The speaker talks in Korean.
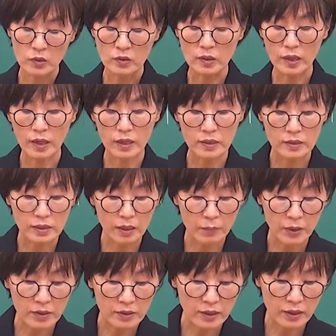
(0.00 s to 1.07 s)
자, 그
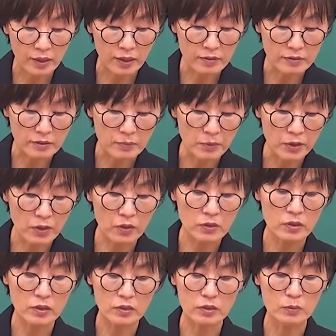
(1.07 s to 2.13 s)
다음에 뒤에
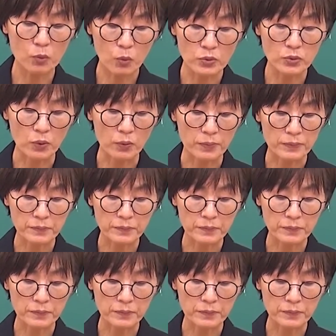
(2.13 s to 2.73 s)
가시면 25조.